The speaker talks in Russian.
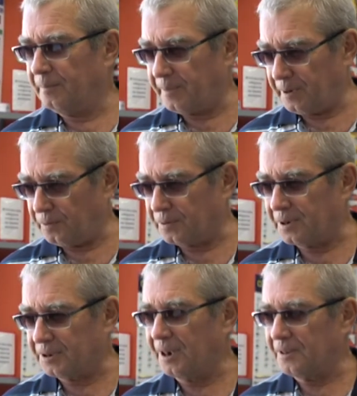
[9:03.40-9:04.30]

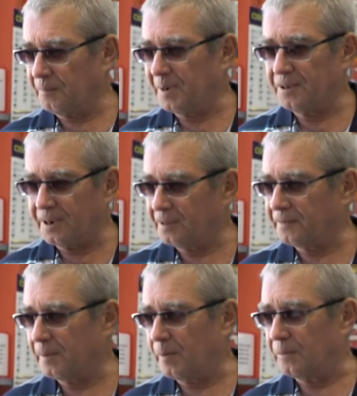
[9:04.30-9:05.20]
продукции, строительных материалов,
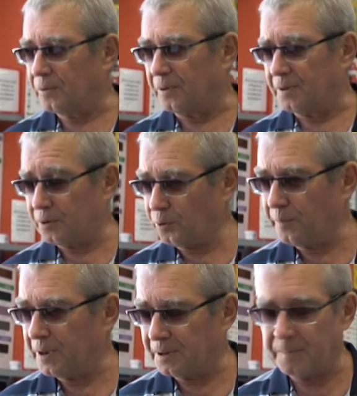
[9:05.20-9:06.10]
я имею в виду,
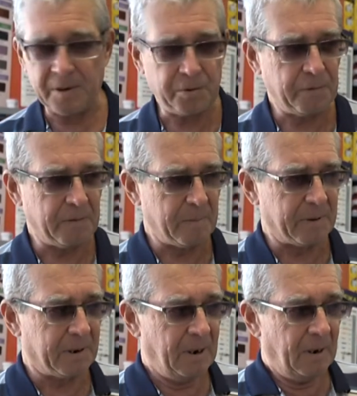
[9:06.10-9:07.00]
инструменты, большой выбор.